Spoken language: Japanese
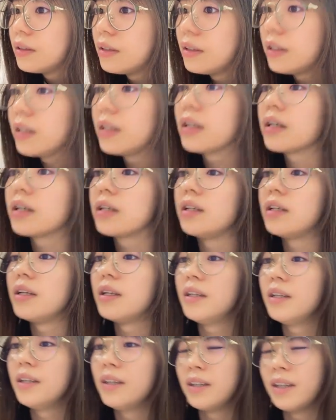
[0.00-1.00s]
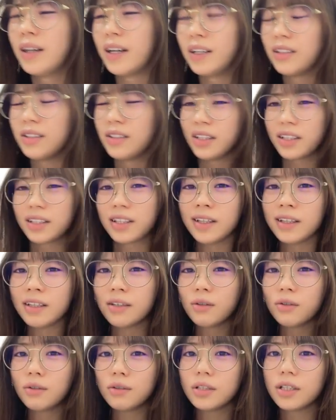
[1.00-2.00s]
えなんかねあのね結
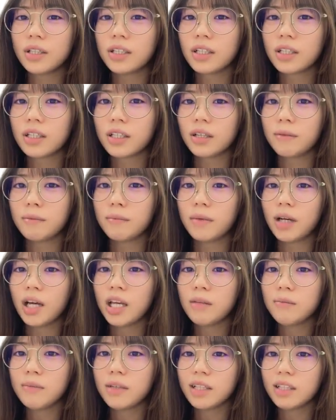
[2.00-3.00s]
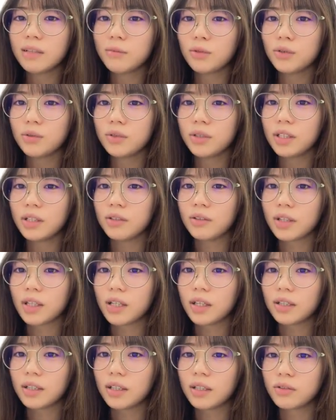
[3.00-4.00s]
構ねなんか曖昧なもの多いんだよね
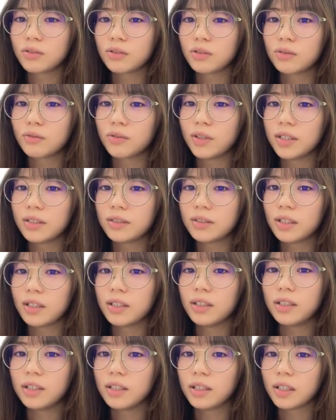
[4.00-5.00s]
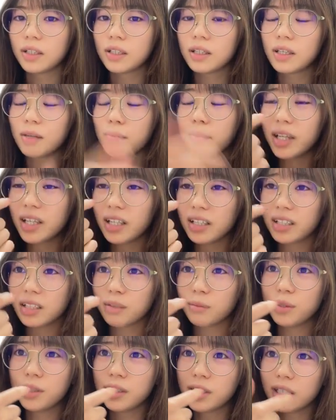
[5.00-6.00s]
携帯のそのフェイス ID 系メガネで
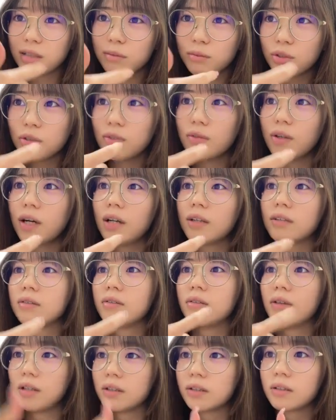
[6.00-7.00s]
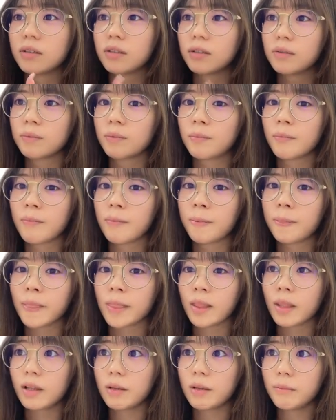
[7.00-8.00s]
もいけるものはあるのはあるんだよ
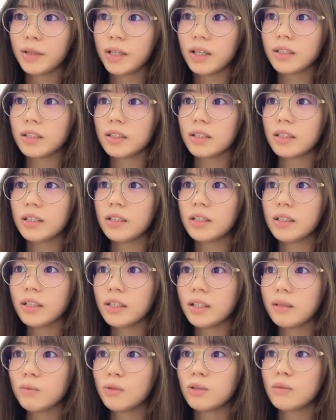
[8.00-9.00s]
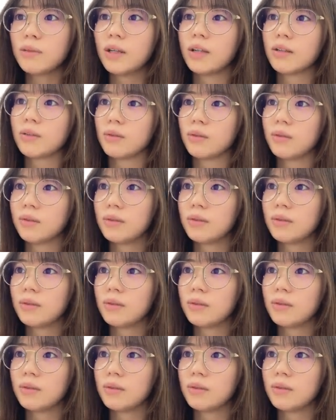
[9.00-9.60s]
ただメガネでいけないものもあるのよ